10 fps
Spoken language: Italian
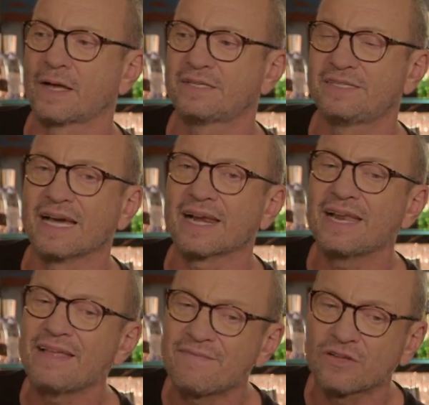si
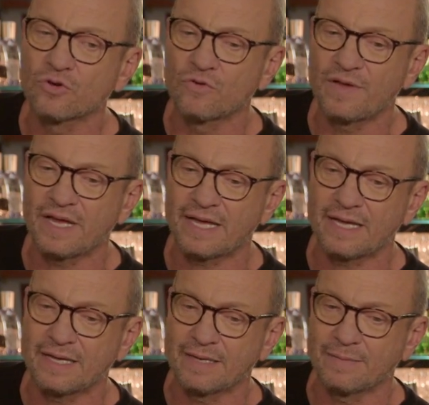arriva
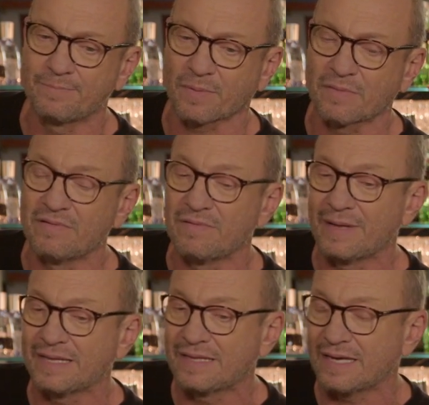dove
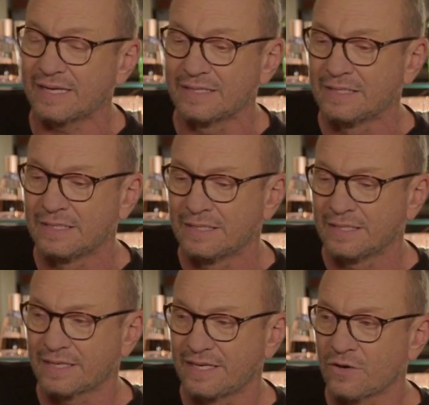probabilmente
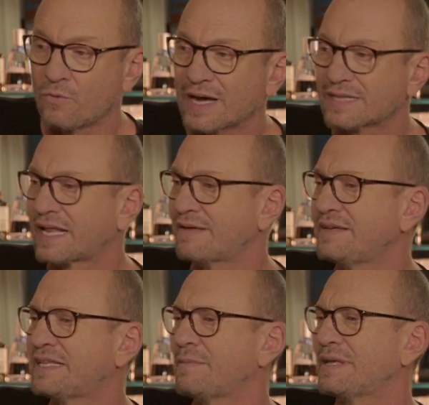chi guarda la
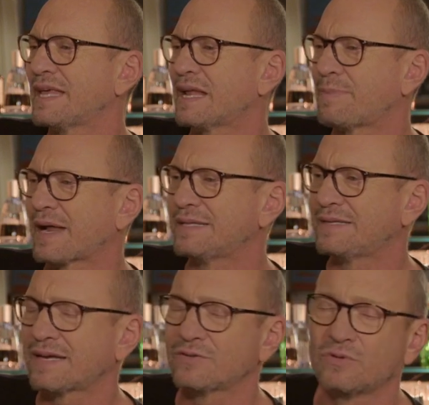vita in maniera
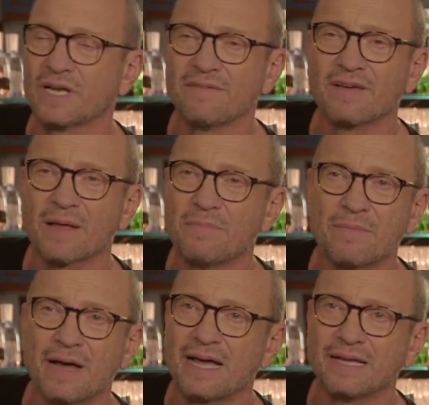pratica non arriverebbe
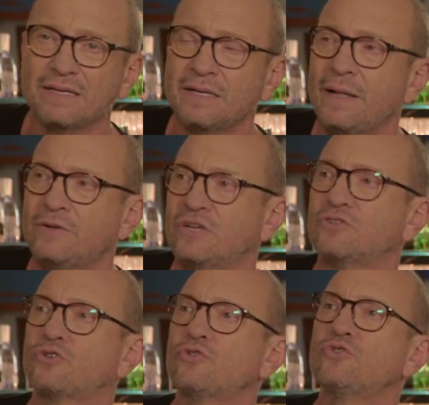mai. Cioè il
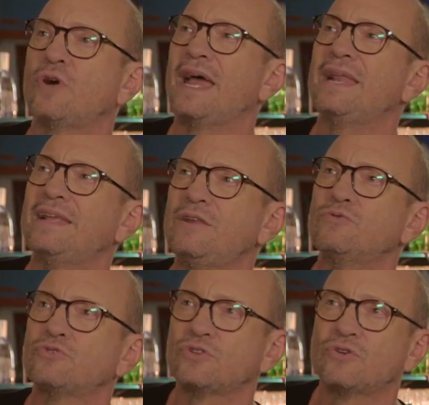sogno è
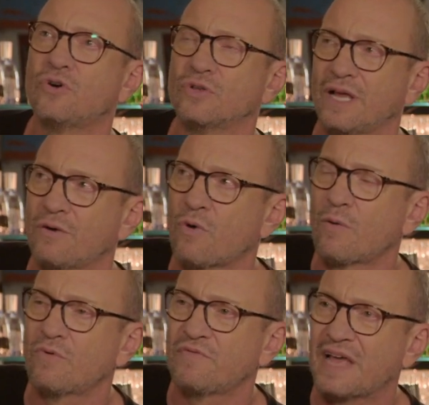l'illusione,
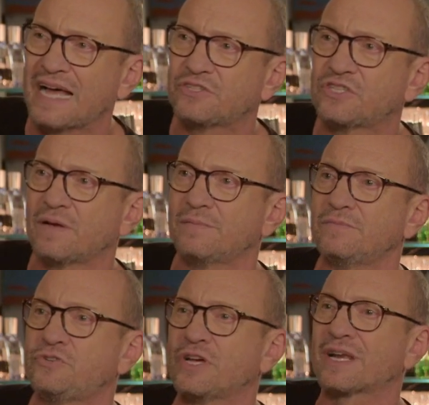l'uomo viaggia
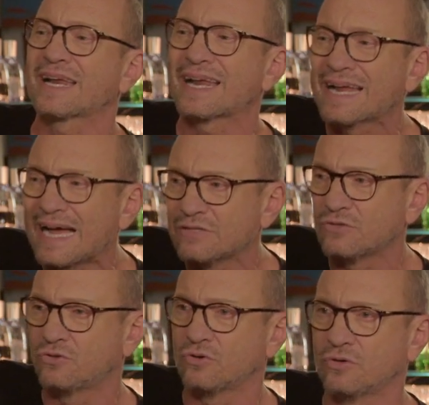
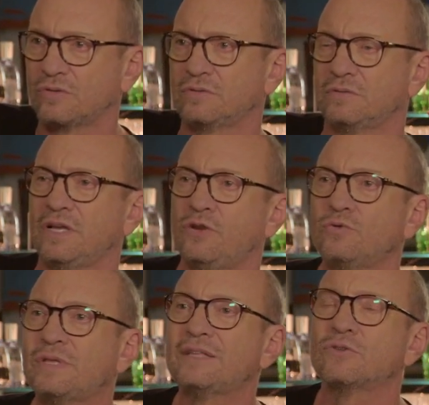cercando,
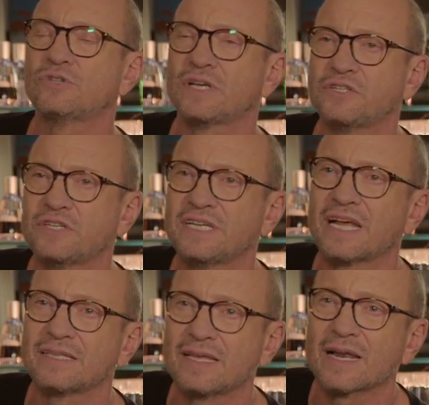illudendosi che ci
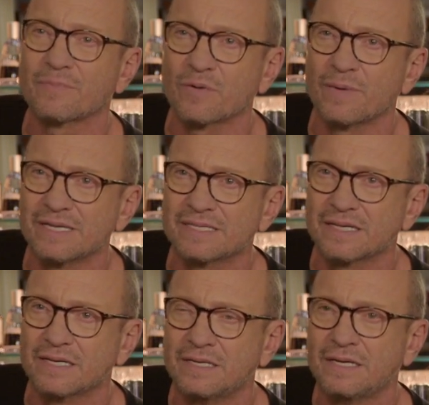sia la terra
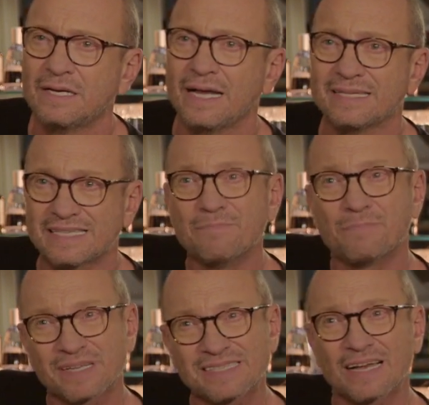promessa. È
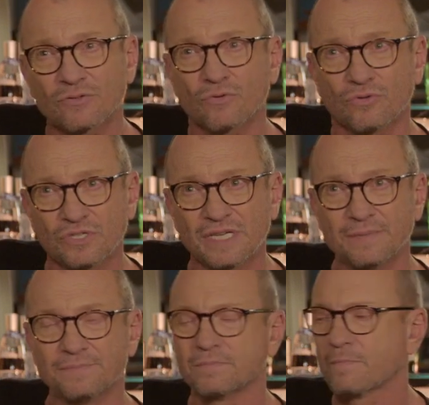sempre stato così.